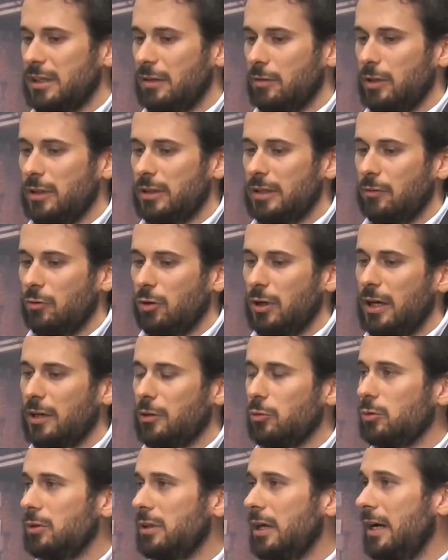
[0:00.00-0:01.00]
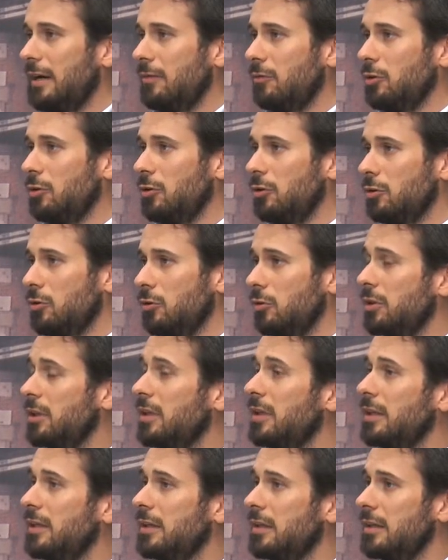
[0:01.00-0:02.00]
intavolare un tavolo con
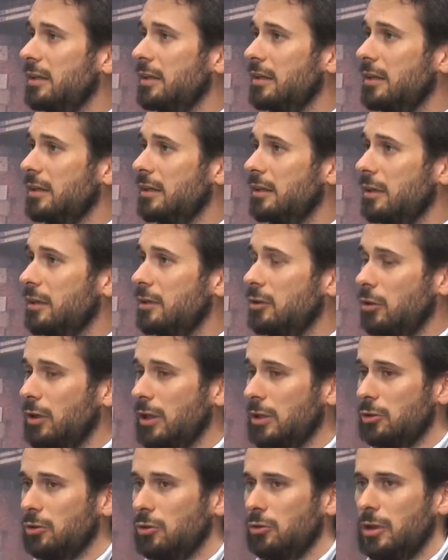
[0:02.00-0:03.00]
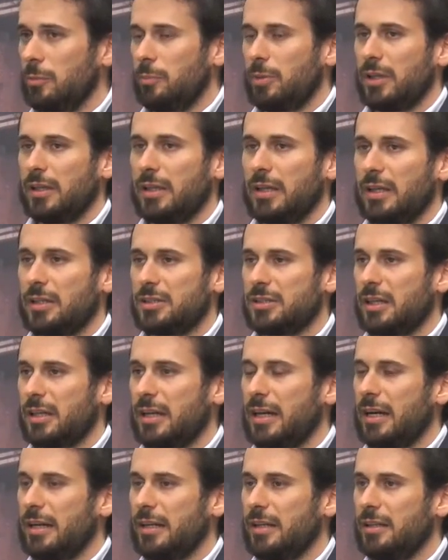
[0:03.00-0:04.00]
i eh, locatori per andare a
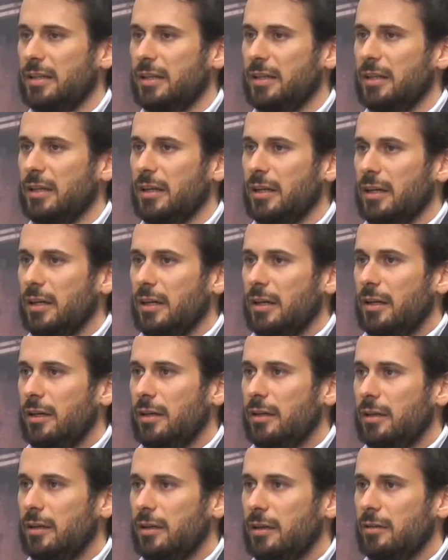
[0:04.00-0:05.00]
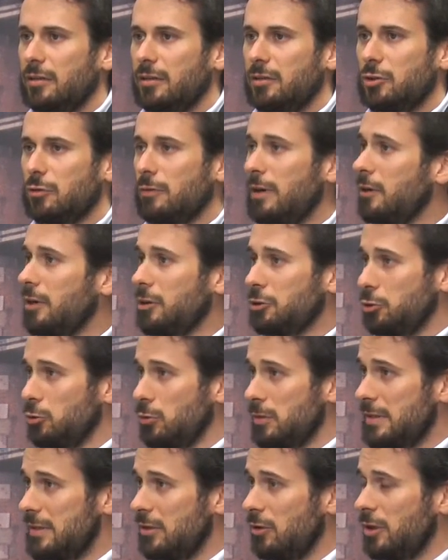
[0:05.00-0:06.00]
cercare di eh, trovare una
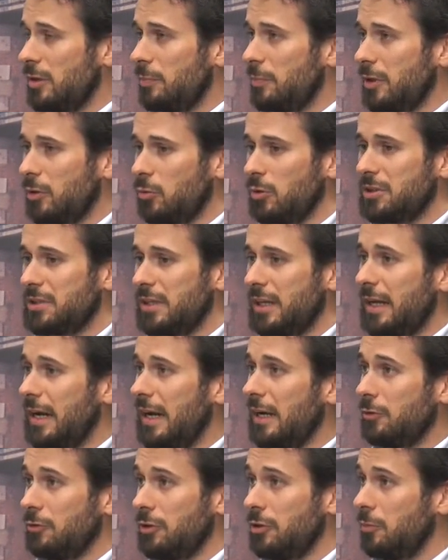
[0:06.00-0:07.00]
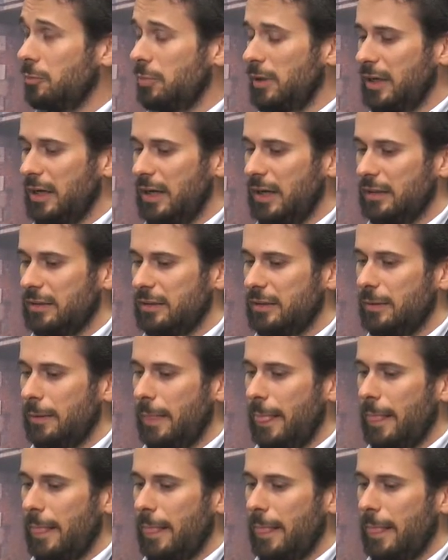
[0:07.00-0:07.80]
soluzione per questi canoni non pagati.